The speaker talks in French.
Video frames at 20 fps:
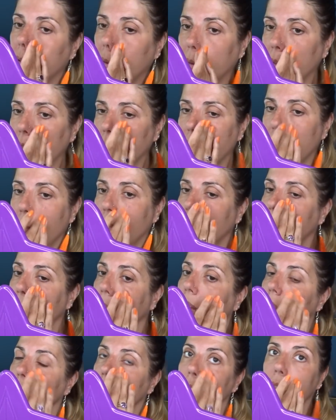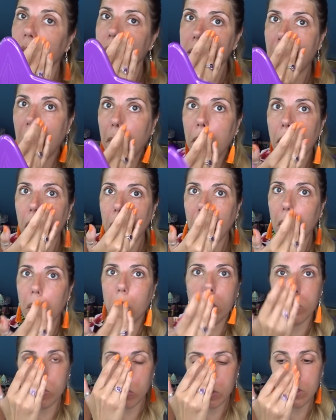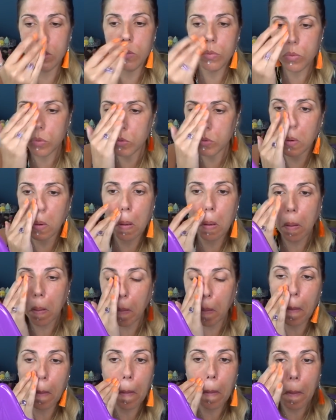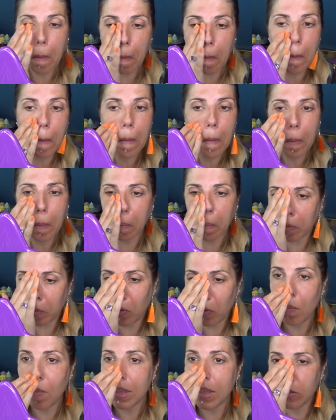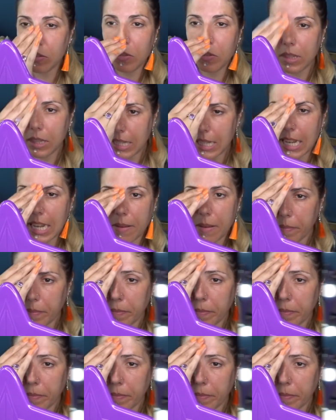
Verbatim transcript: Donc je vais le mettre particulièrement au niveau de ma zone T.